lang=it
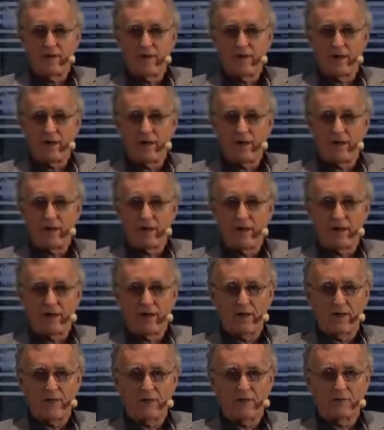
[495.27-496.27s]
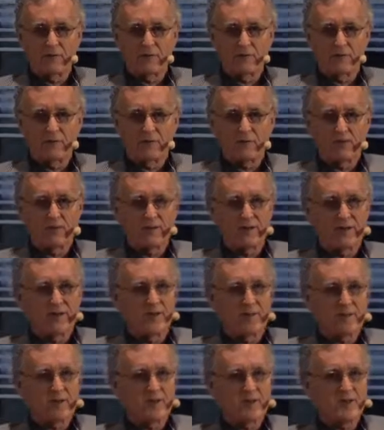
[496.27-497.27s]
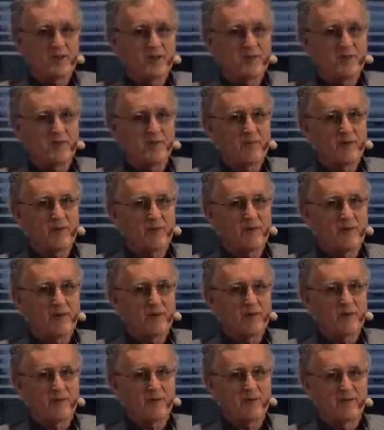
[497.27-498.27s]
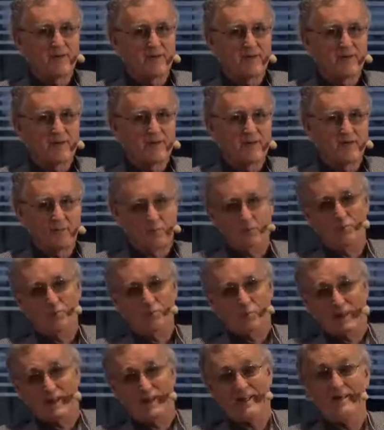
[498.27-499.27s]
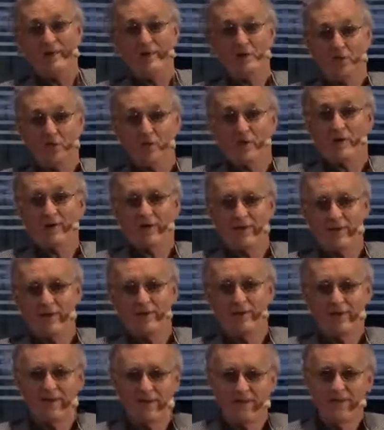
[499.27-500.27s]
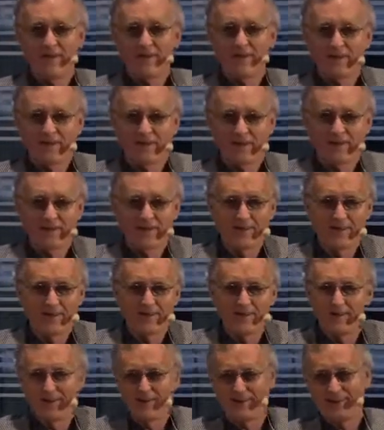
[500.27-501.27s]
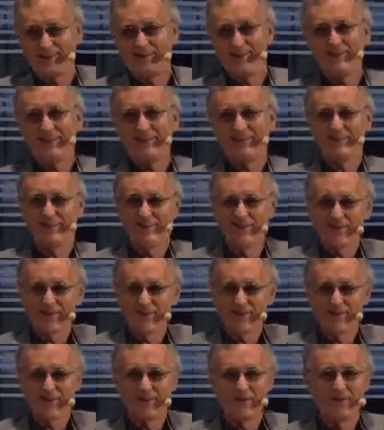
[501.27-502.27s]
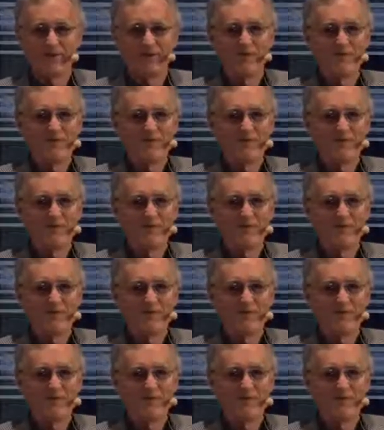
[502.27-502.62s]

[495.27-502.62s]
E eh, dunque è un grande piacere per me di ritornare alla terra degli antenati, diciamo.